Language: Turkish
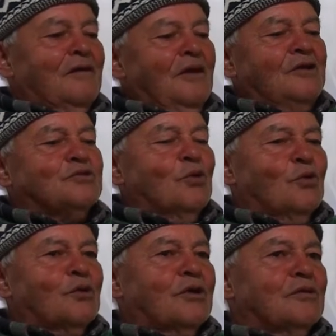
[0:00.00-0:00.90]
Neyse
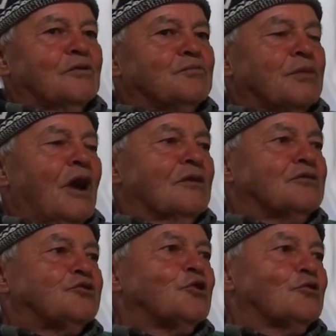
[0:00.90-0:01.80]
o
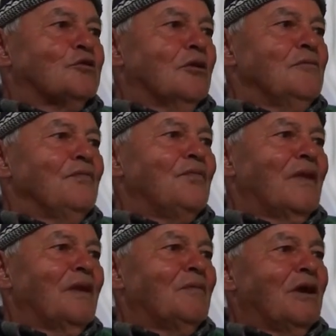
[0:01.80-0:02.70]
bıraktı çıktı.
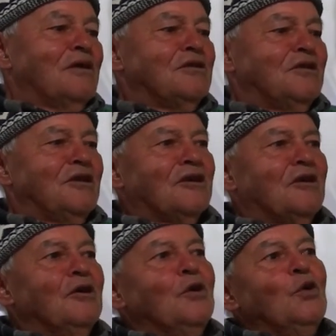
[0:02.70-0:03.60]
Bana dedi ki
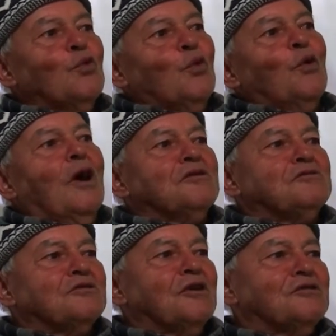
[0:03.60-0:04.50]
kuyu
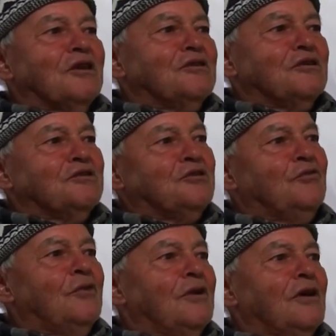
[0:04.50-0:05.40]
kazdıracaksan dedi
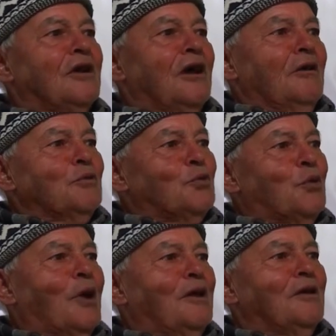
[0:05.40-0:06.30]
sivrin ile
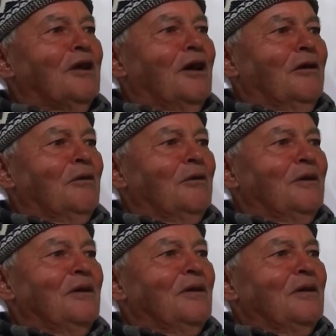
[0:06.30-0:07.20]
küren ile
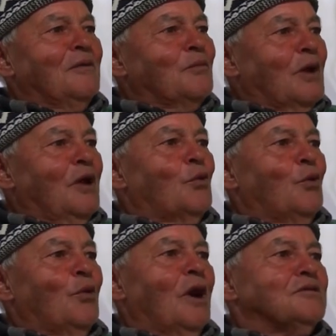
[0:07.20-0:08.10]
bana
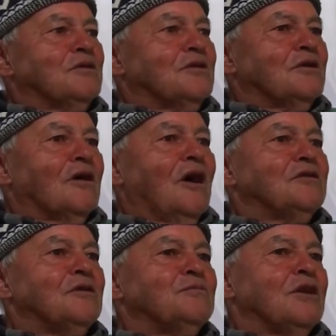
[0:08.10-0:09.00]
kuyu kazdır dedi.
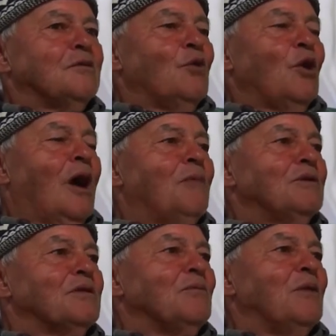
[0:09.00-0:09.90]
Kazdırmayacaksın böyle
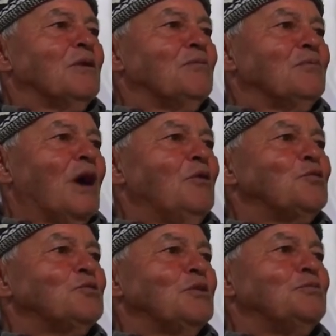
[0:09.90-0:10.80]
Ahmet'in Mehmet'in balyozunu